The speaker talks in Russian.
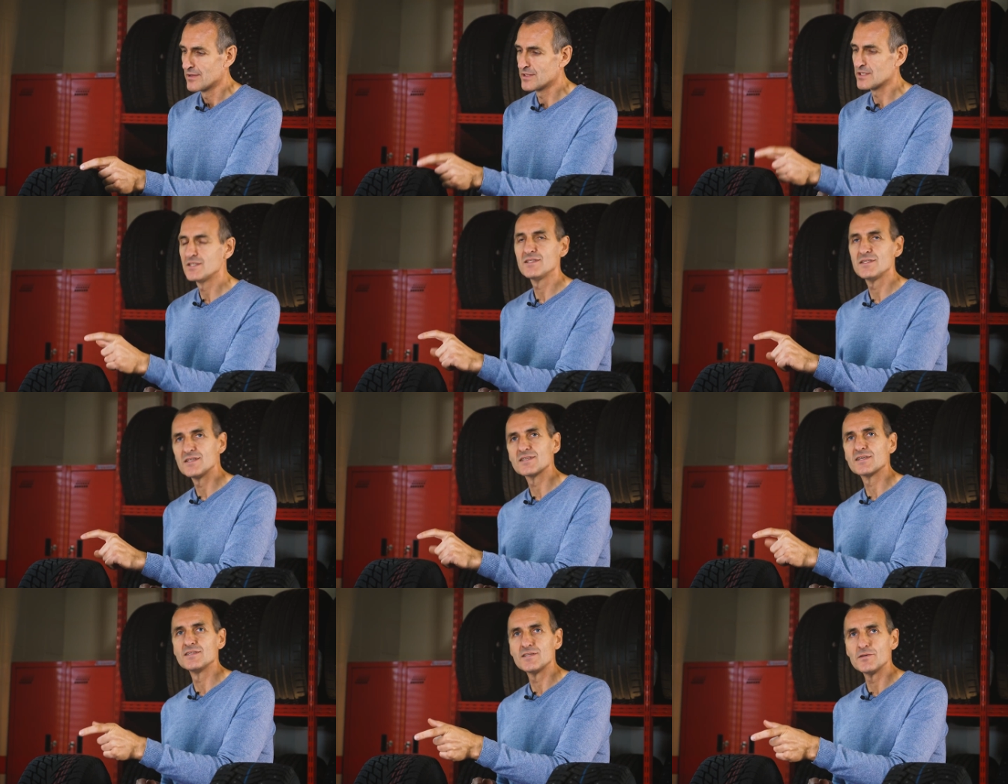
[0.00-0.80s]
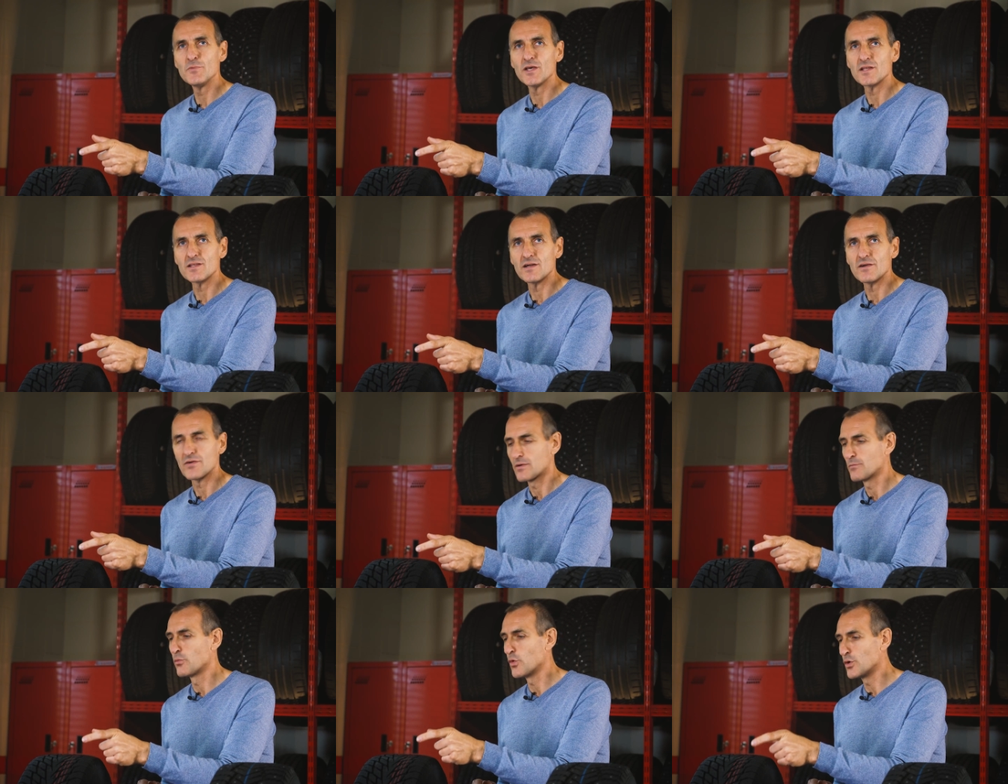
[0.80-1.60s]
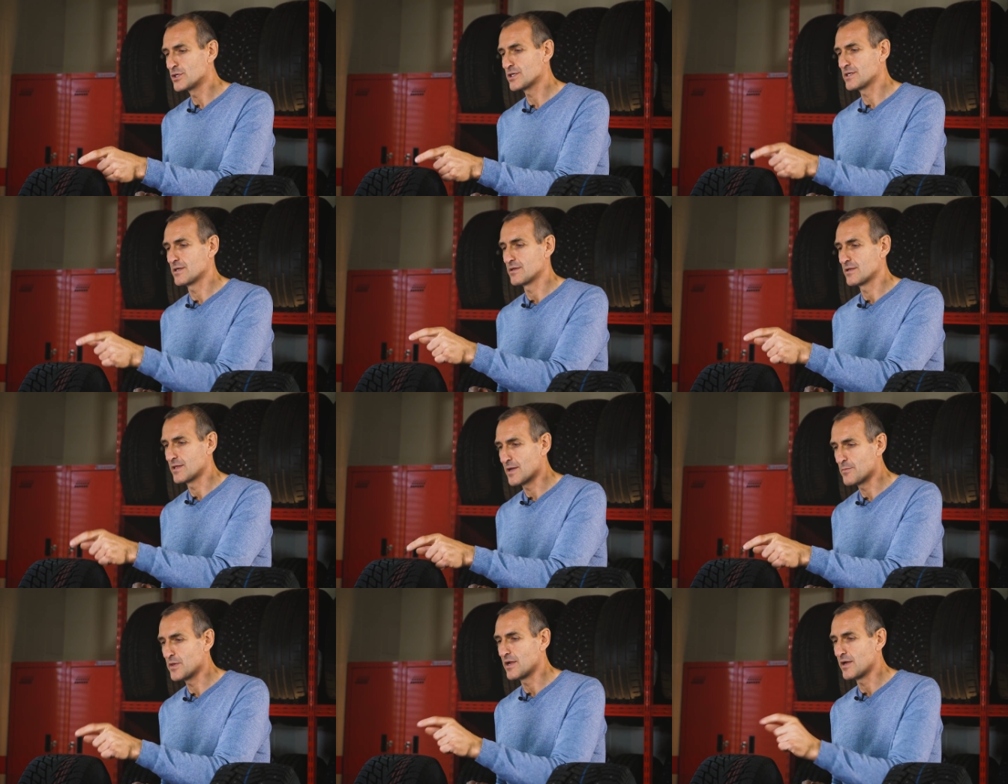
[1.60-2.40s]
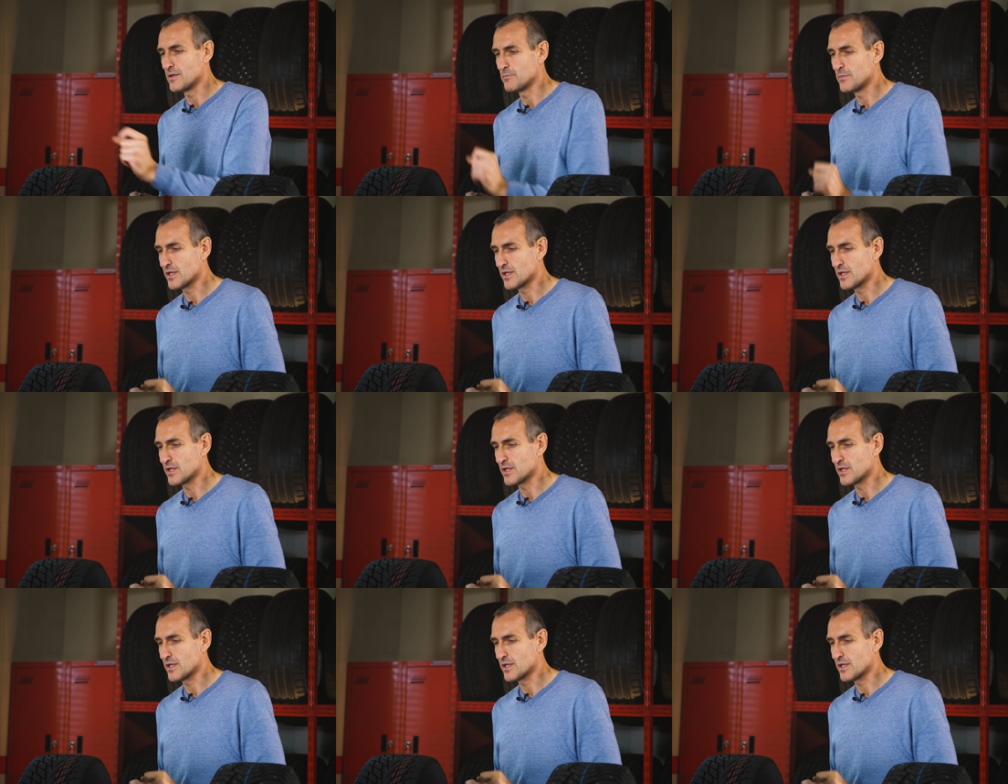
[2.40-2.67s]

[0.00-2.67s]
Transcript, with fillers: на 10 сантиметров больше ламелей,